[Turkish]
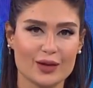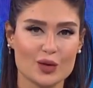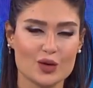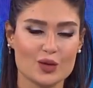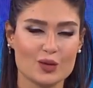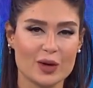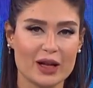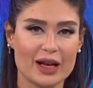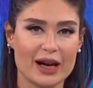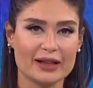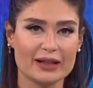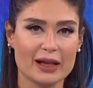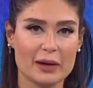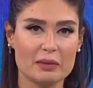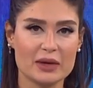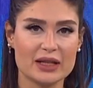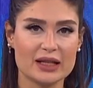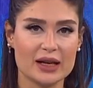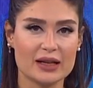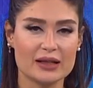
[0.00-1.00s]
O
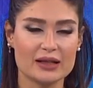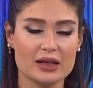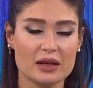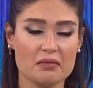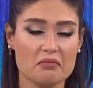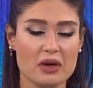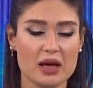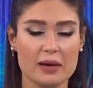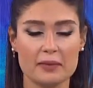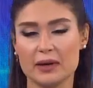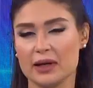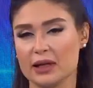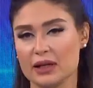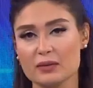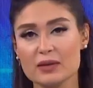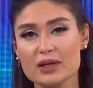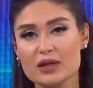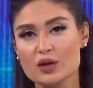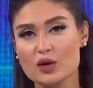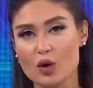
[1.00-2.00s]
cümlelerden bir tanesi de B
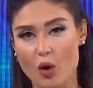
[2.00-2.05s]
planımız